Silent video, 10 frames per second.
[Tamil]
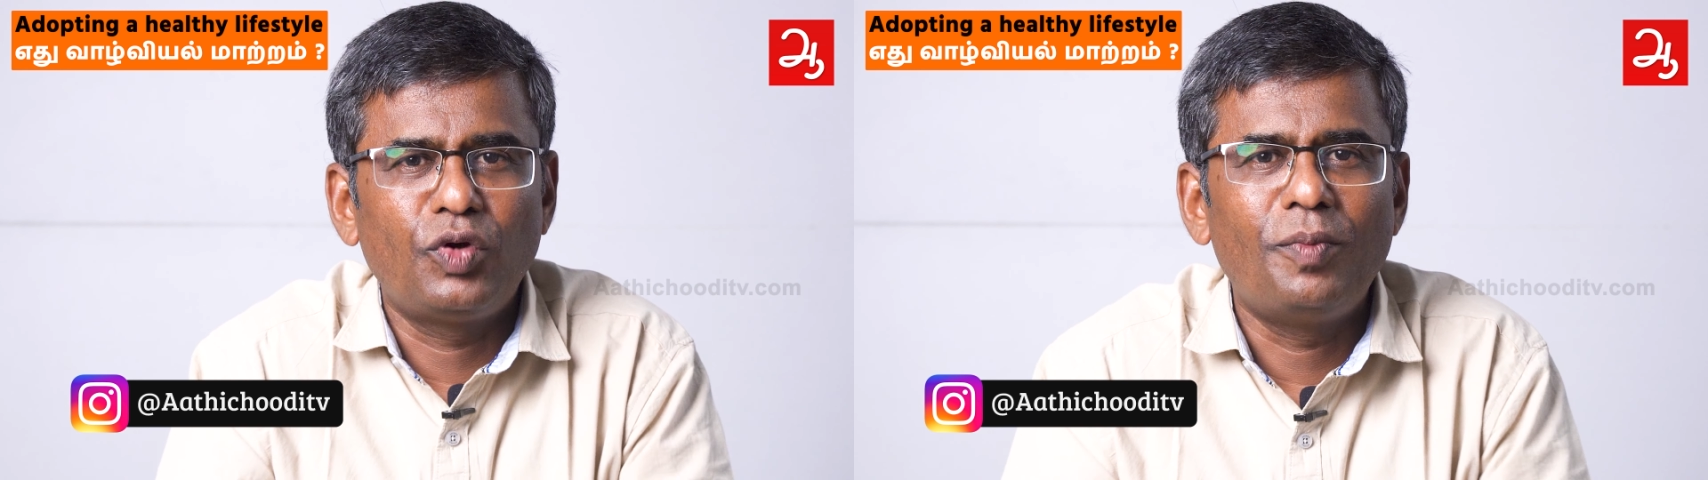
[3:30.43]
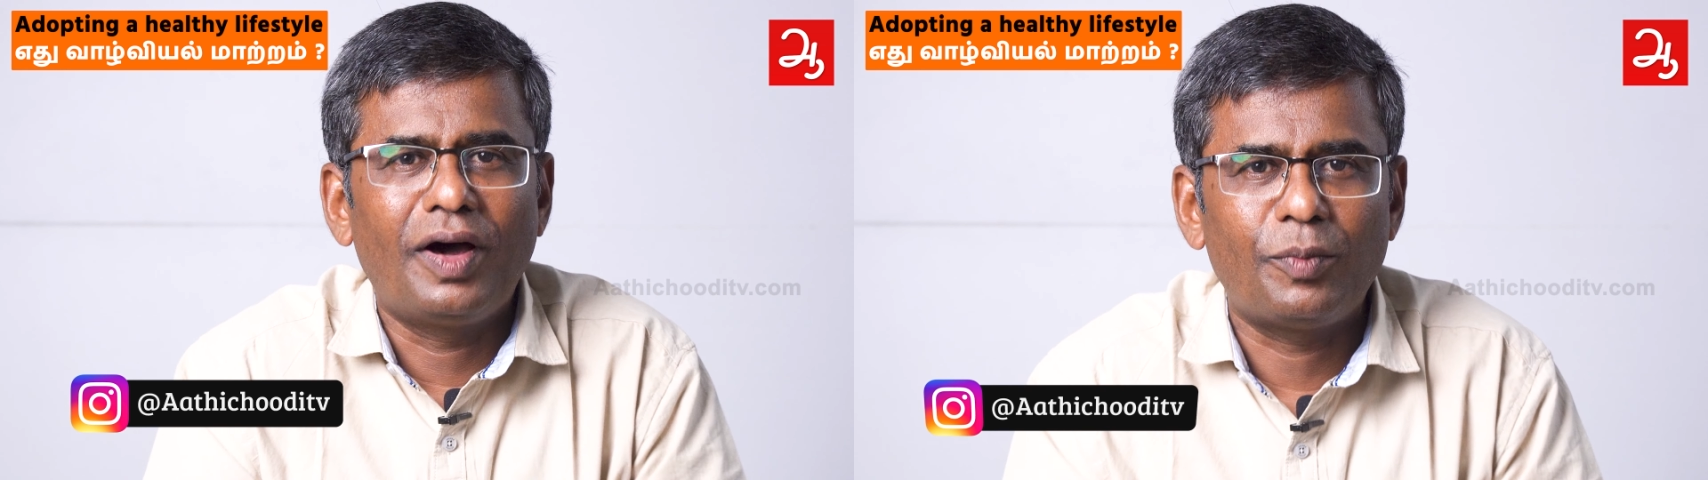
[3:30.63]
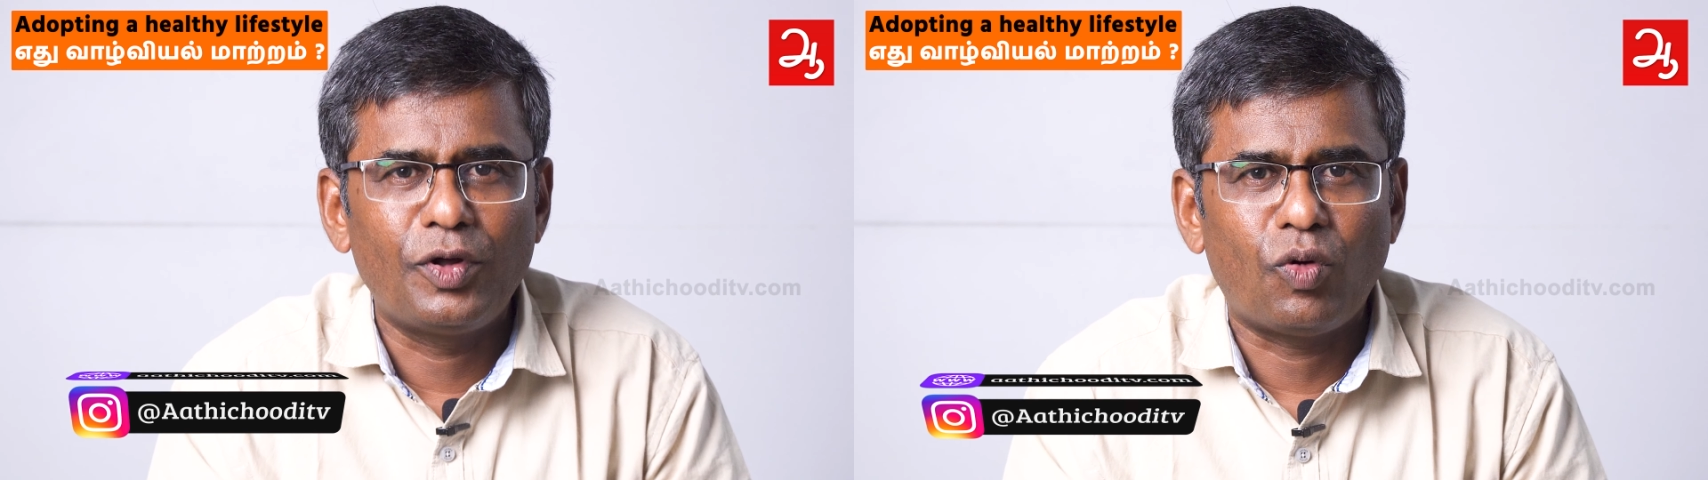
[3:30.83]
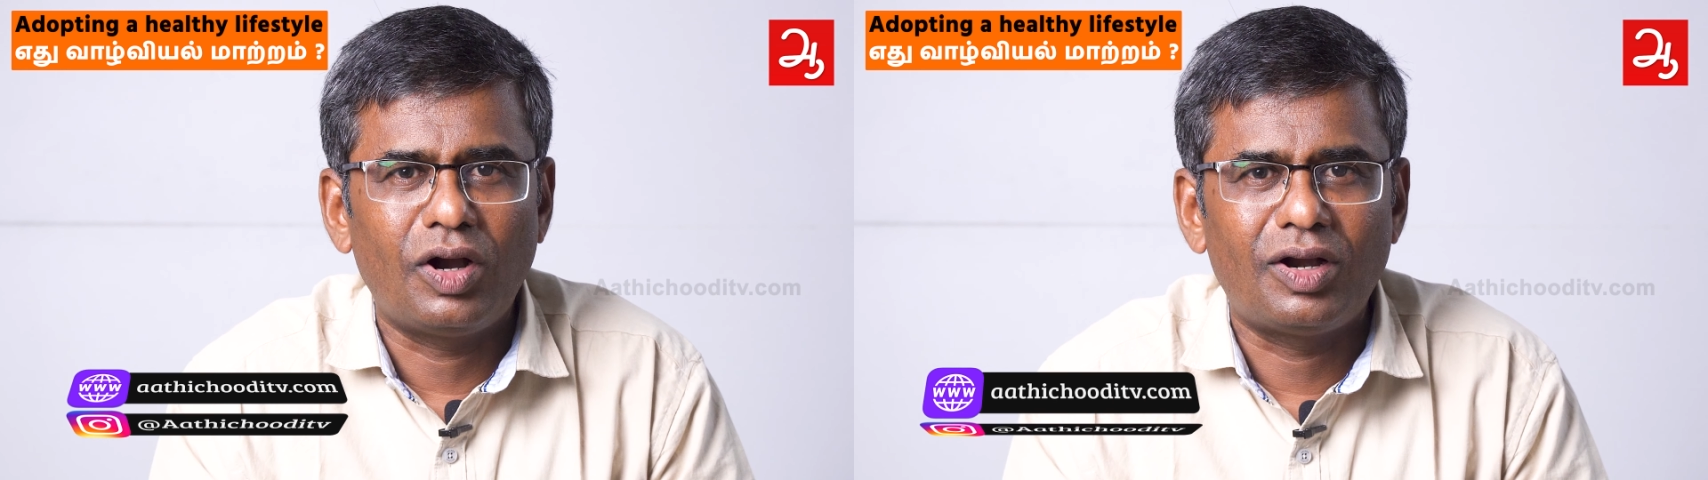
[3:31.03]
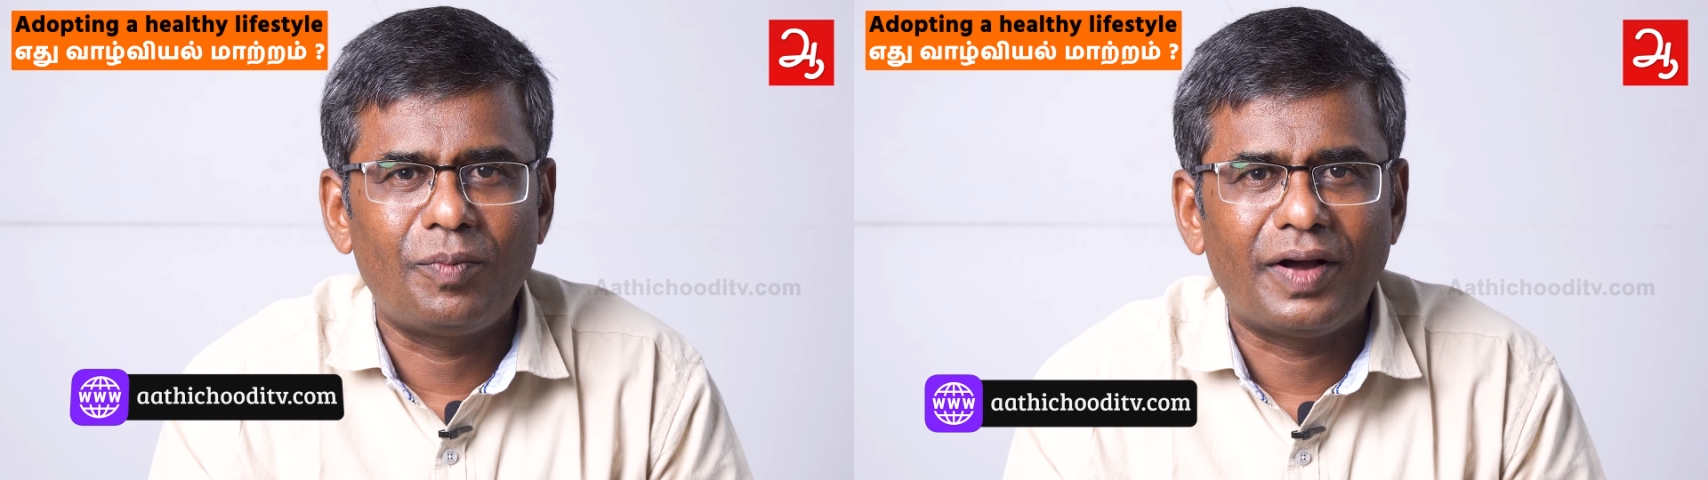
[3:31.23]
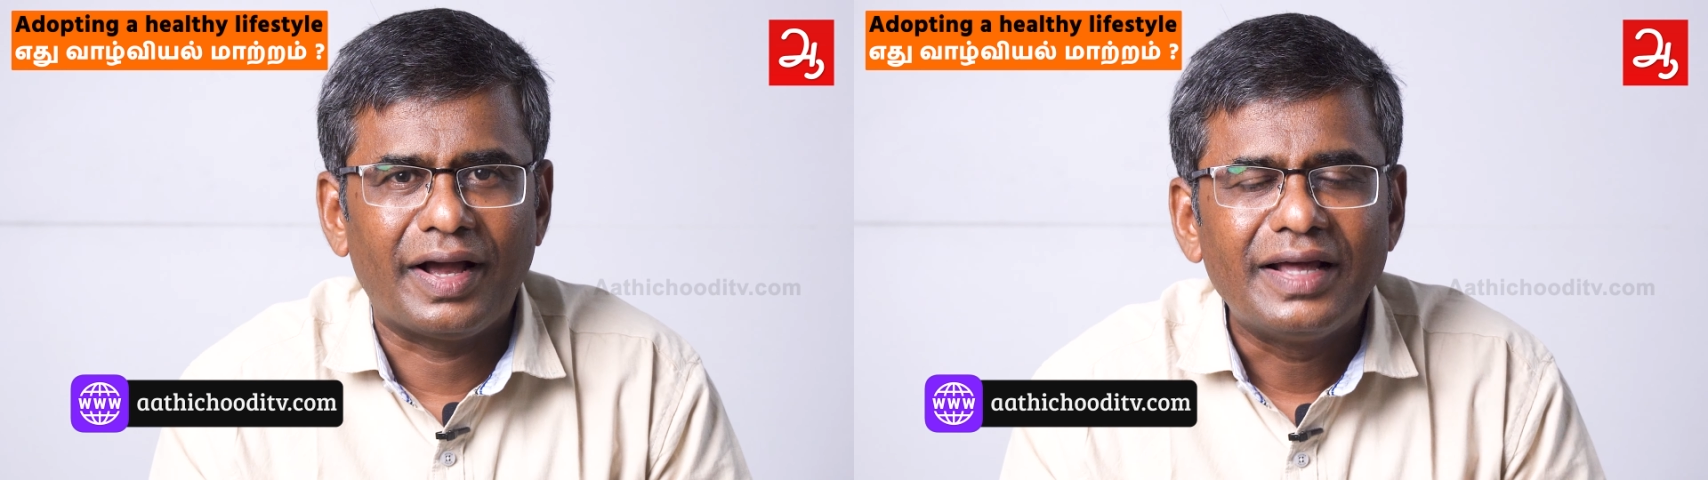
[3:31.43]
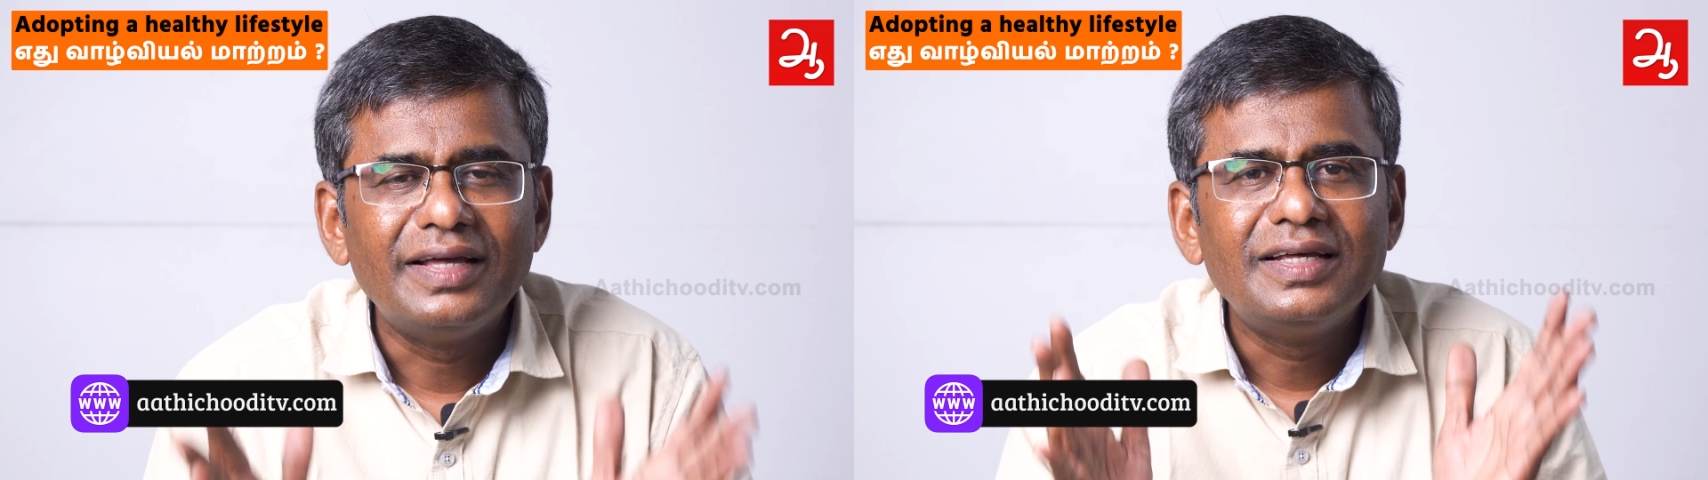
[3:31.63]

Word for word: புளி மாதிரி அப்படியே உட்காந்துருப்பாங்க